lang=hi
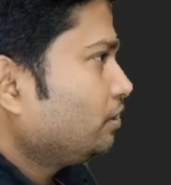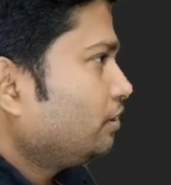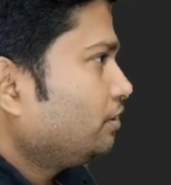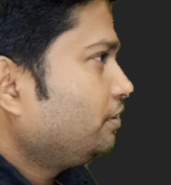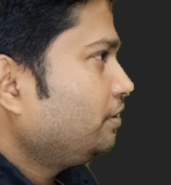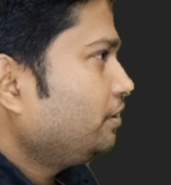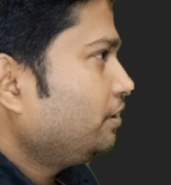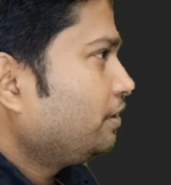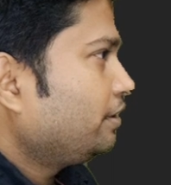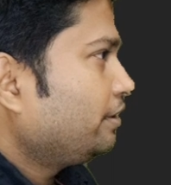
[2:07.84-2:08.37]

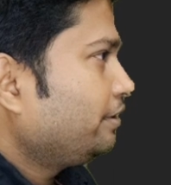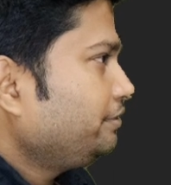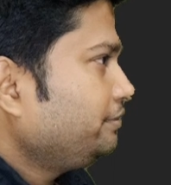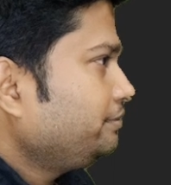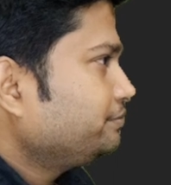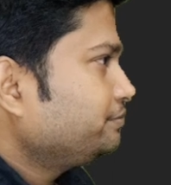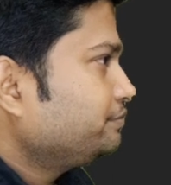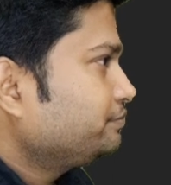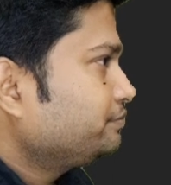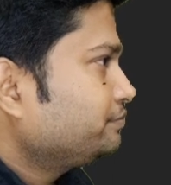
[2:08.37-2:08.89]
थर्टी आ रहा है
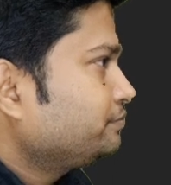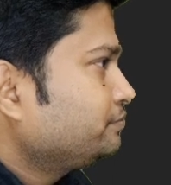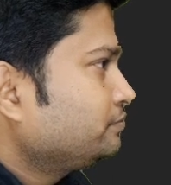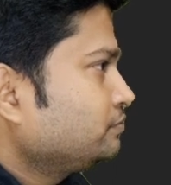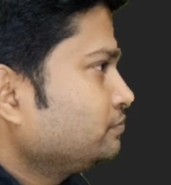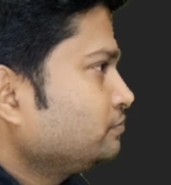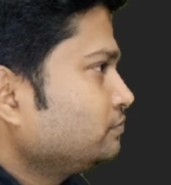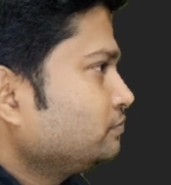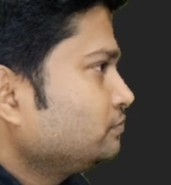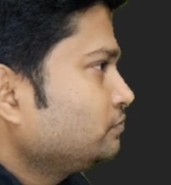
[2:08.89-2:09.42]

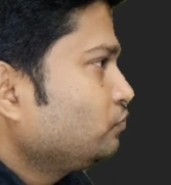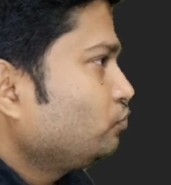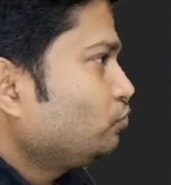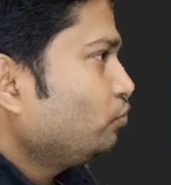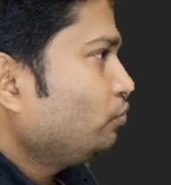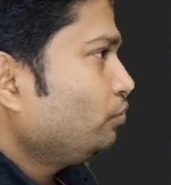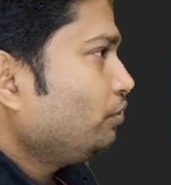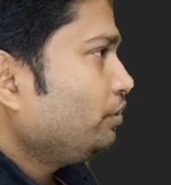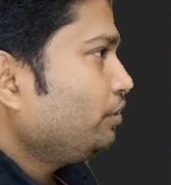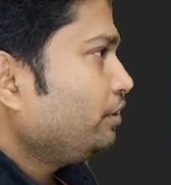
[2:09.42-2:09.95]

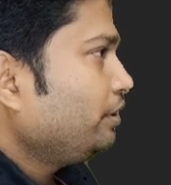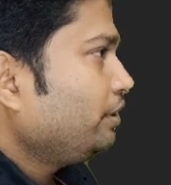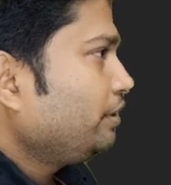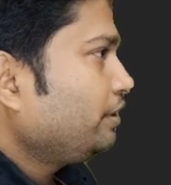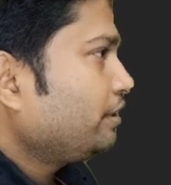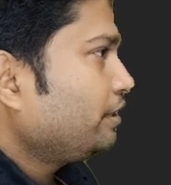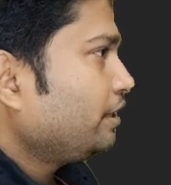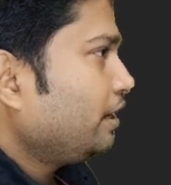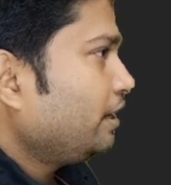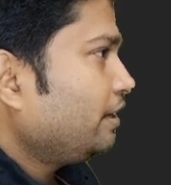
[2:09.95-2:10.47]
तो ये
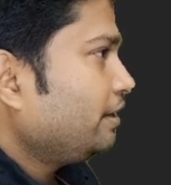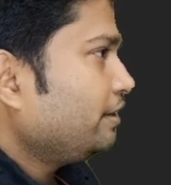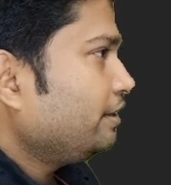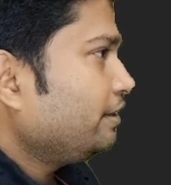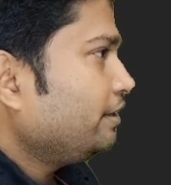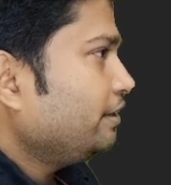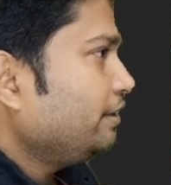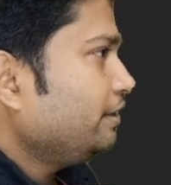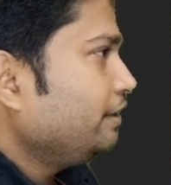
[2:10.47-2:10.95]
क्या है